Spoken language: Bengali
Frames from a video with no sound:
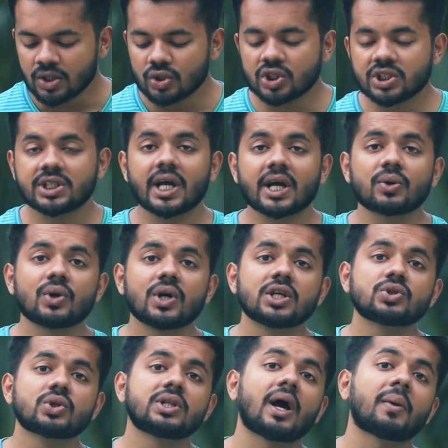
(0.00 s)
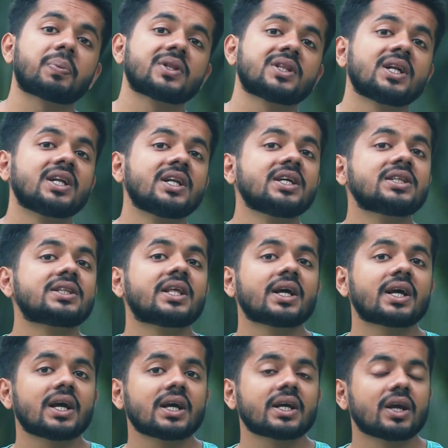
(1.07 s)
তো শেয়ার করলে যদি আপনাদের লিঙ্ক
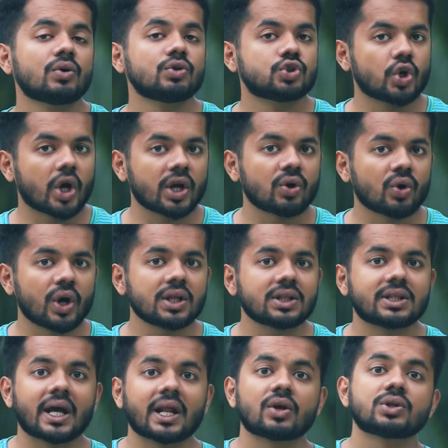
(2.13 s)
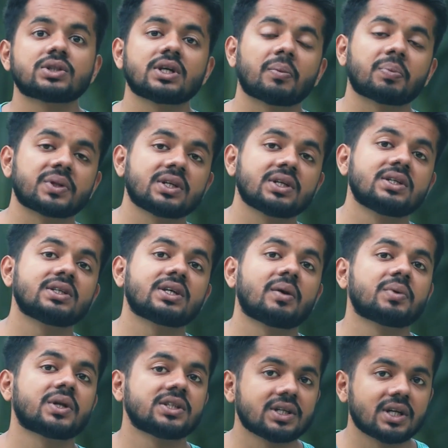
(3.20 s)
থেকে কেউ জয়েন হয় দেন হচ্ছে আপনাদের
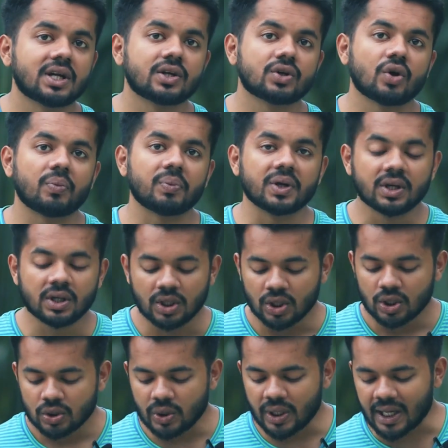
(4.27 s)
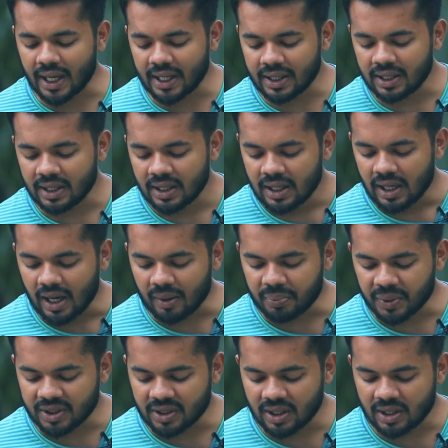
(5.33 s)
ইনকামটা জেনারেট হবে তো এখানে
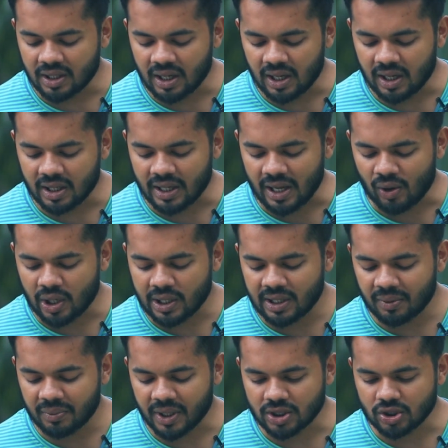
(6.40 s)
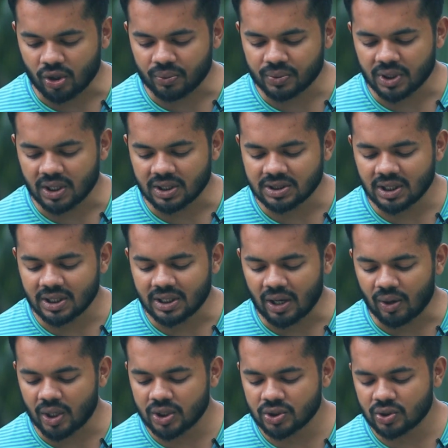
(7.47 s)
আপনাদের রেওয়ার্ড নামে একটা অপশান আছে এই
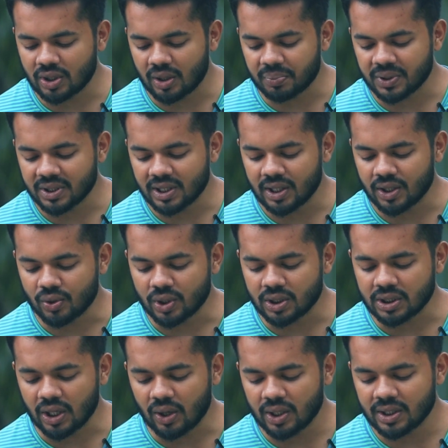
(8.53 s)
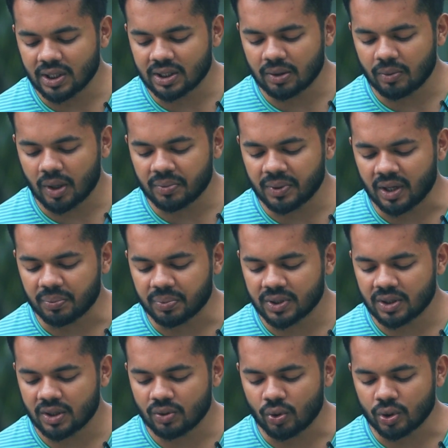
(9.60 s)
রেওয়ার্ডে যদি আপনি ক্লিক করেন তাহলে দেখতে পারবেন
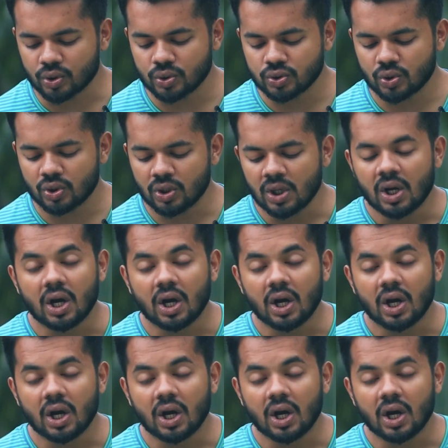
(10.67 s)
আপনাদের কতজন